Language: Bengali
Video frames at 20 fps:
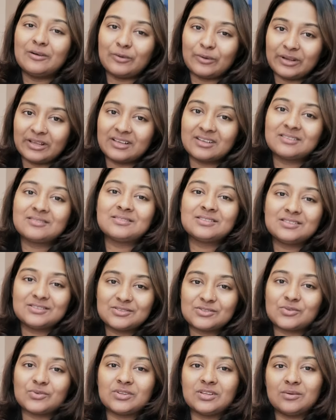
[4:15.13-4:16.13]
অনেক
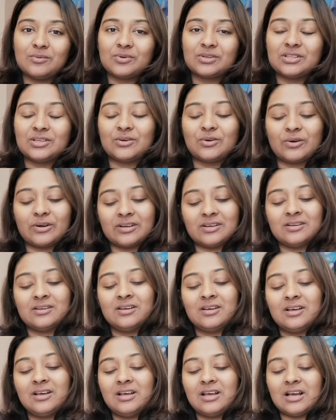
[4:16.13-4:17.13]
শ্রদ্ধা ভক্তি করেন
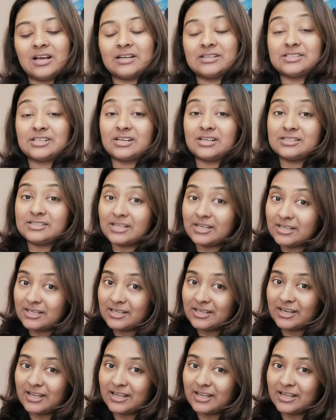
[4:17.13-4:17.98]
আর যারা জানেন